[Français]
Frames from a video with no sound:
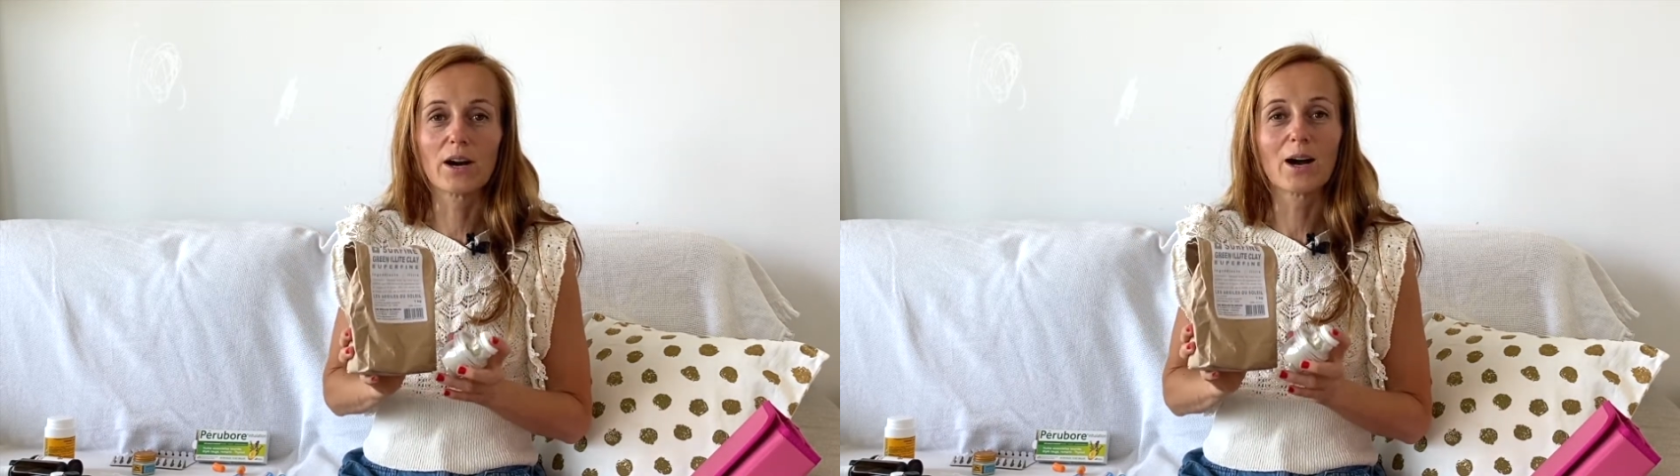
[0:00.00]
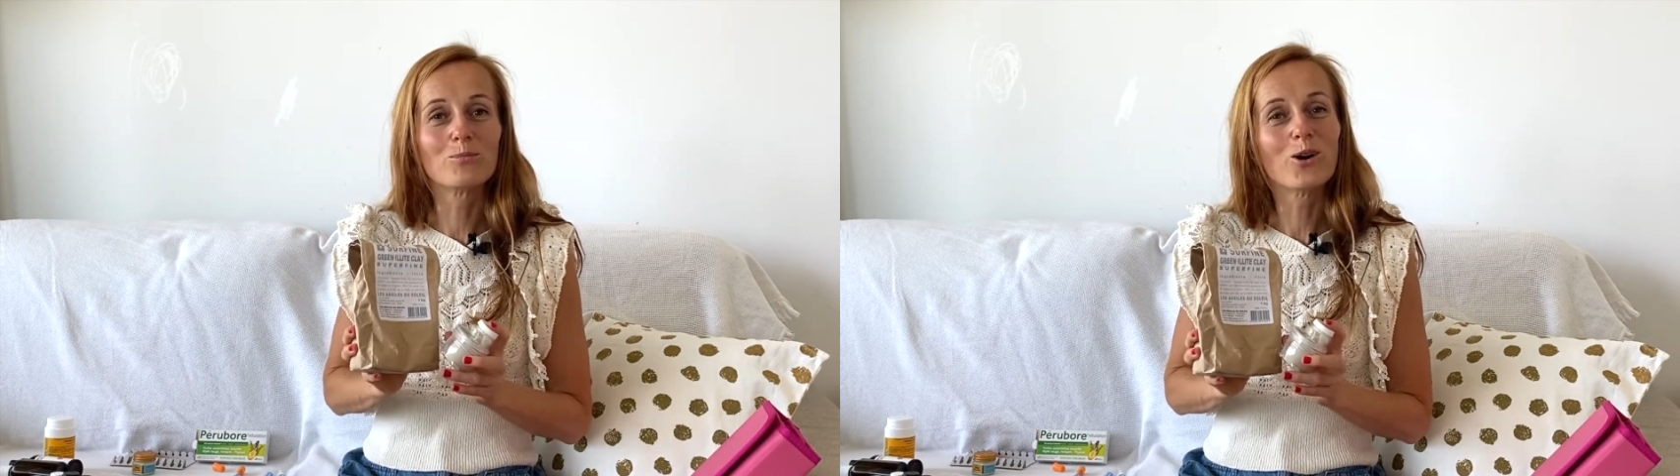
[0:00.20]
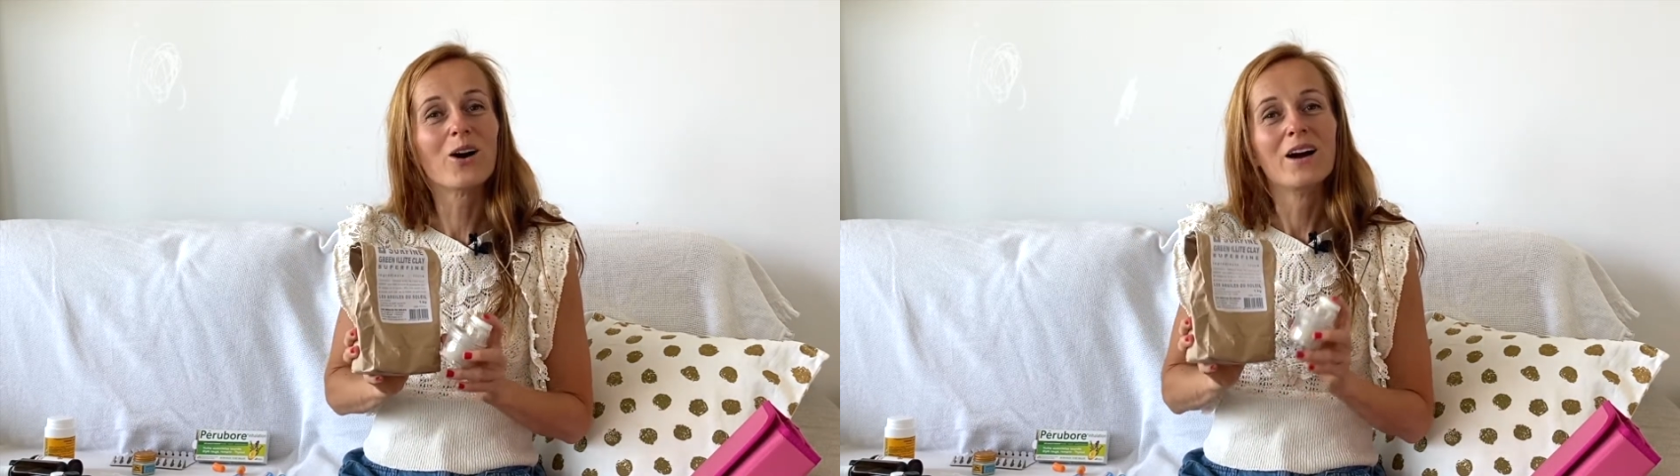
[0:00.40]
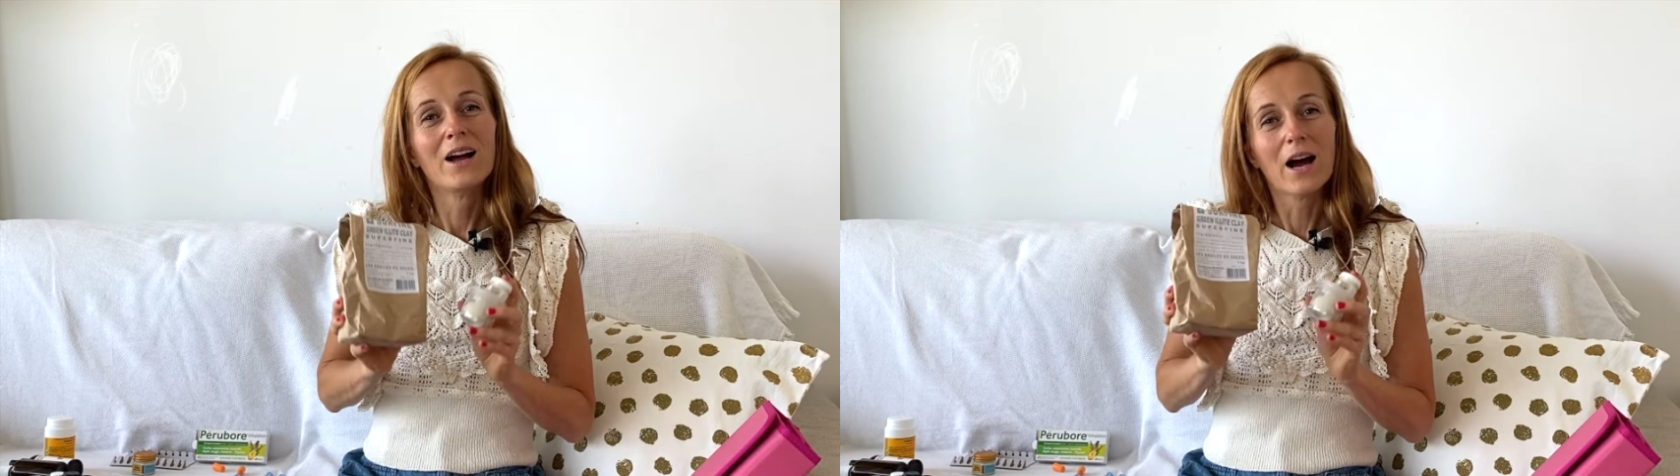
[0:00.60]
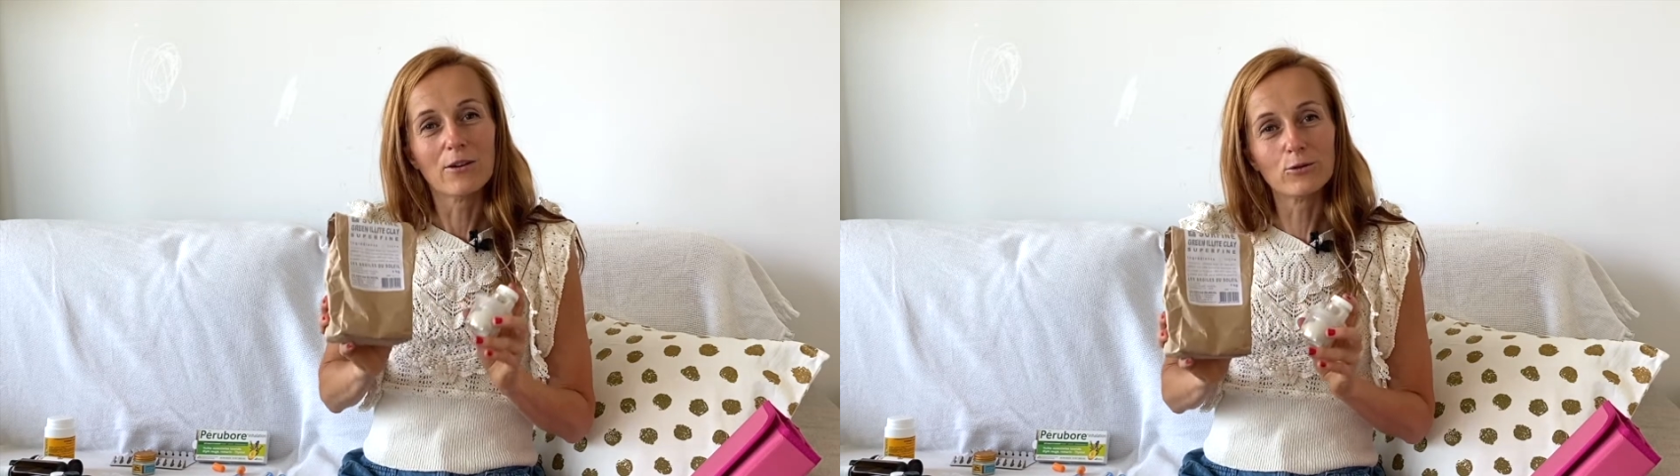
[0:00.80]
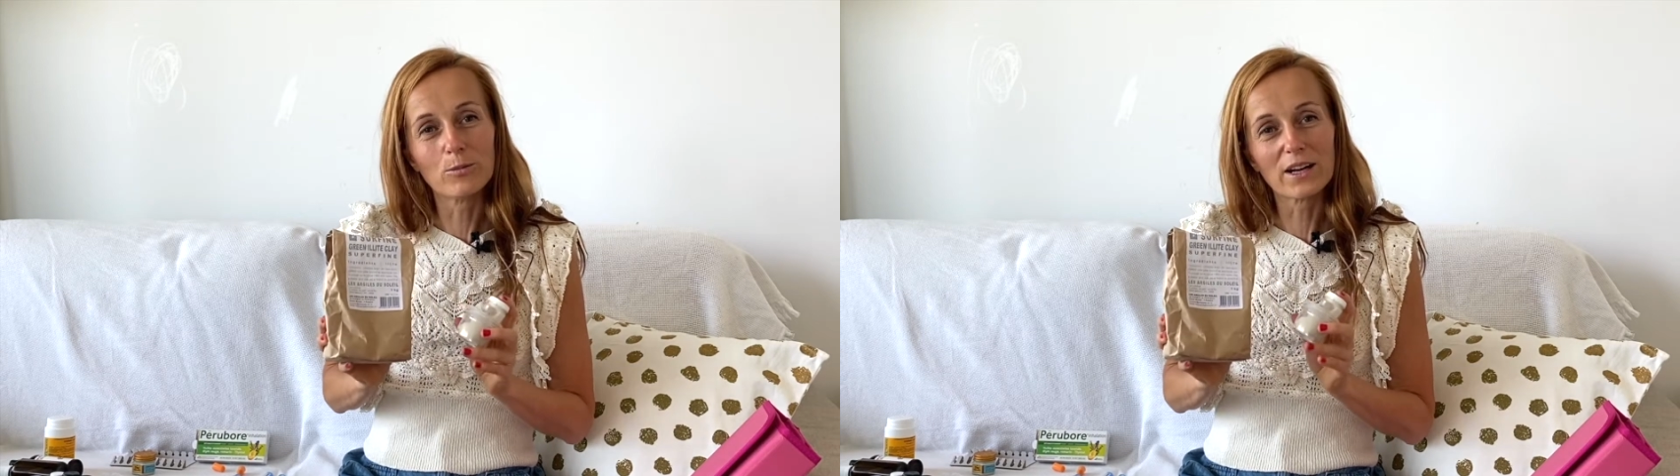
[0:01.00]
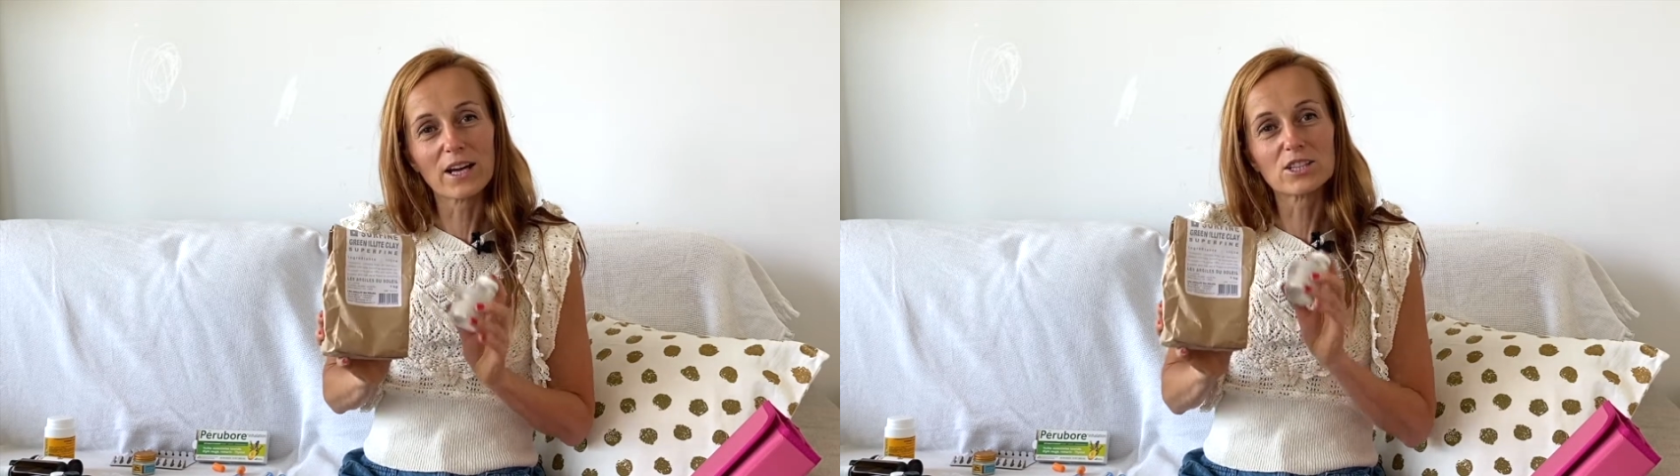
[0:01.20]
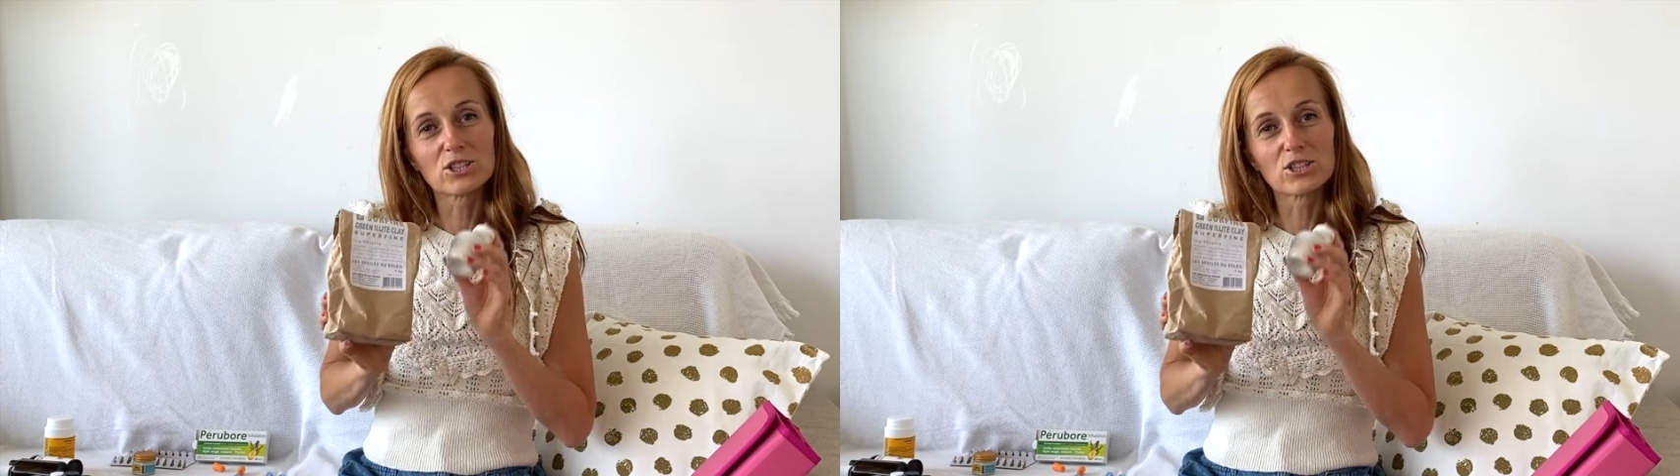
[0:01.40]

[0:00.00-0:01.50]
rapport à vos bagages.